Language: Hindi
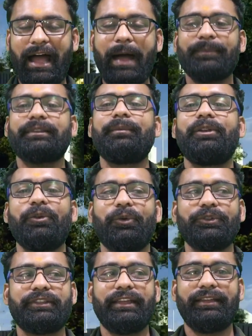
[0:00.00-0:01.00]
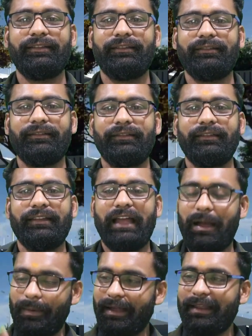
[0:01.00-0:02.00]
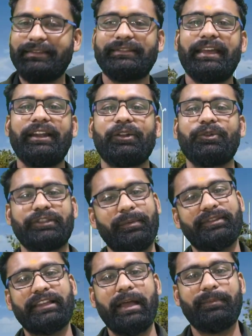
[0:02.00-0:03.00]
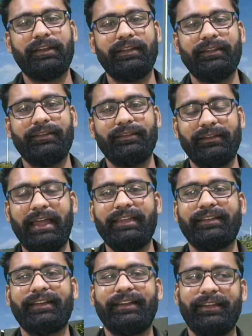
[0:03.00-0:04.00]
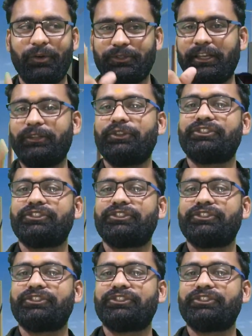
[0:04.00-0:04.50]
आप सभी लोगों से हमारे इस चैनल को सब्सक्राइब करें लाइक करें हो सके तो